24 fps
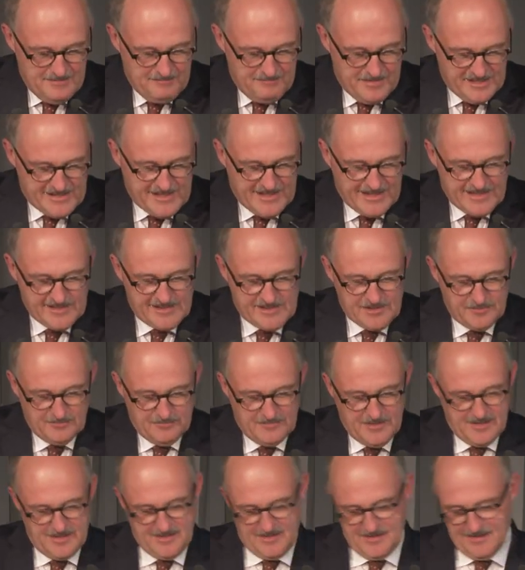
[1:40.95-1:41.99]
bis hin
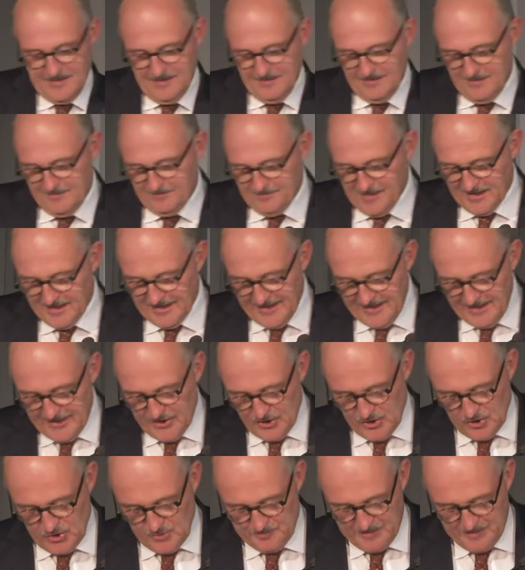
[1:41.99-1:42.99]
zum magnetischen